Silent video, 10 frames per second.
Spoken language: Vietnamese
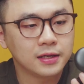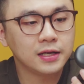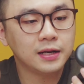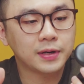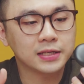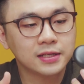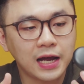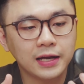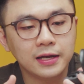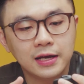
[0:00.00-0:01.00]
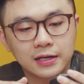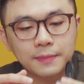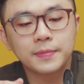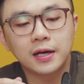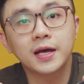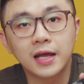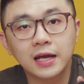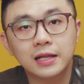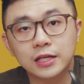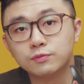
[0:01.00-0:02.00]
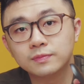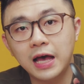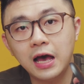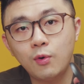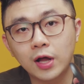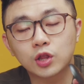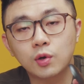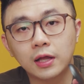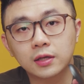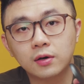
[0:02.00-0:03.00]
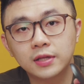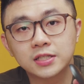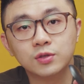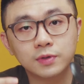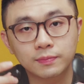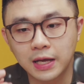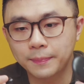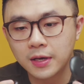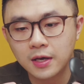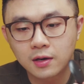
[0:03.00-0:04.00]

Thì đây là một cái rất hay. Mà đặc biệt ở đây là chúng ta hoàn toàn có thể sử dụng độc lập